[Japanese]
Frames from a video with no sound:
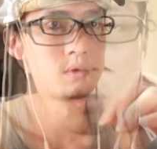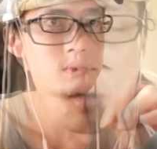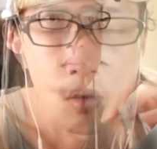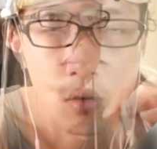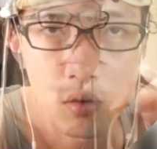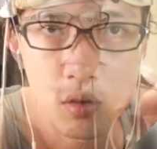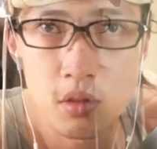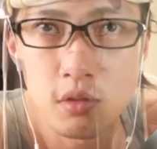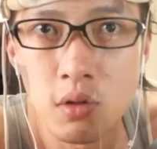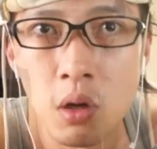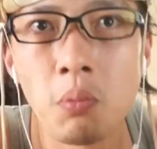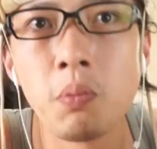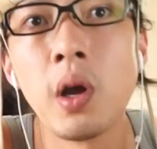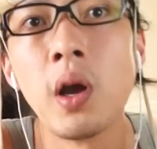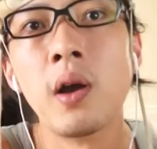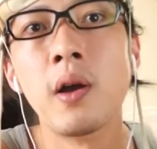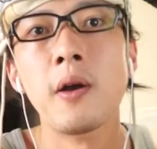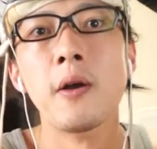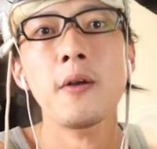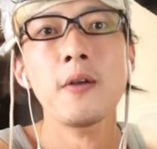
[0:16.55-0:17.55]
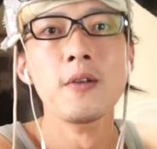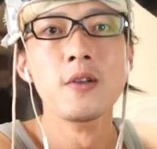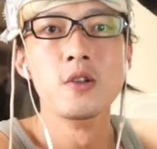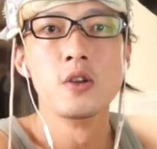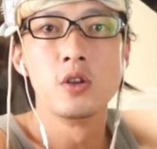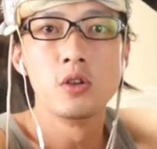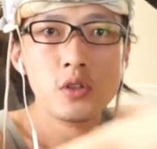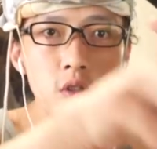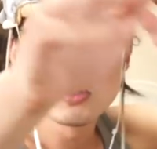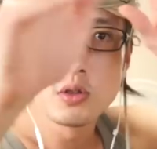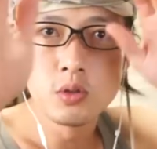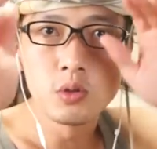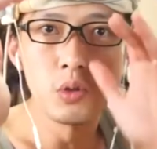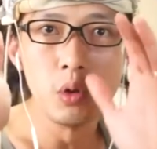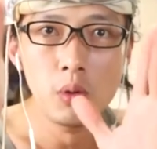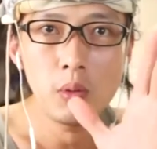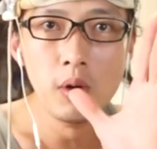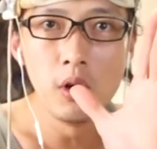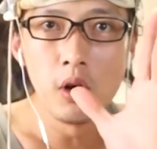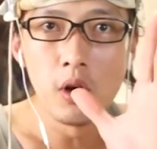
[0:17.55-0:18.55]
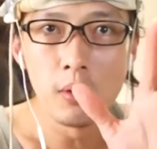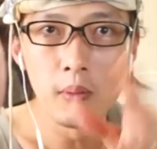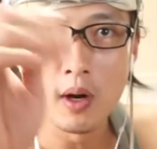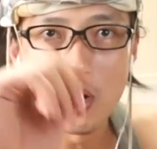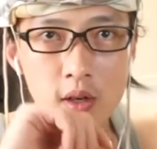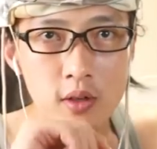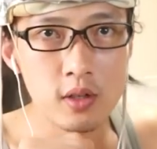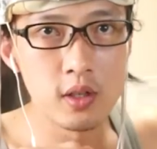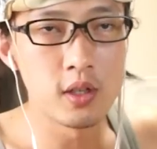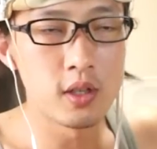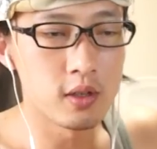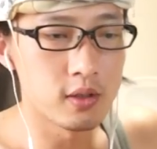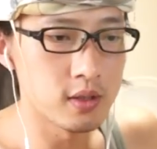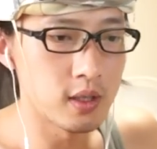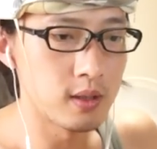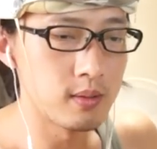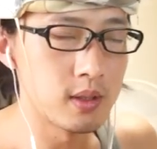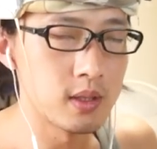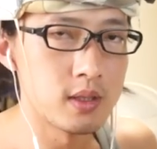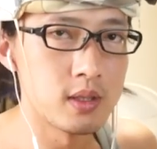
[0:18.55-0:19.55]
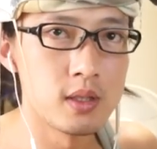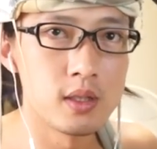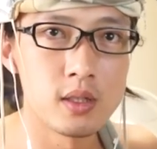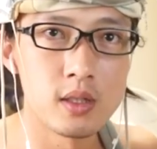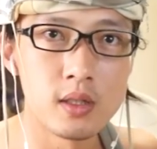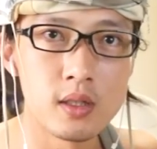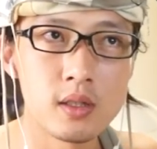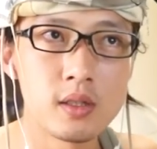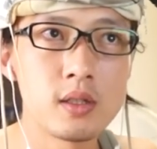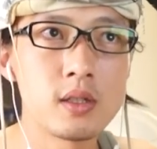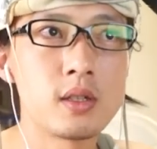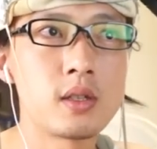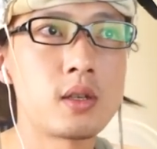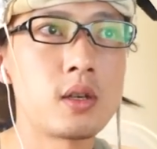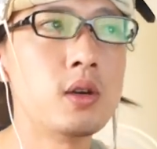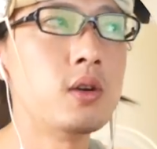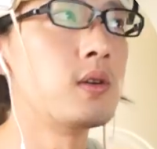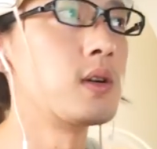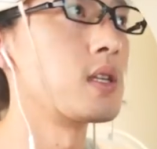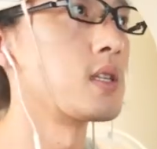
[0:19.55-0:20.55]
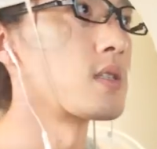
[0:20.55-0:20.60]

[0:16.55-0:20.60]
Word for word: はいどうもはいどうもマグニーでございます今日は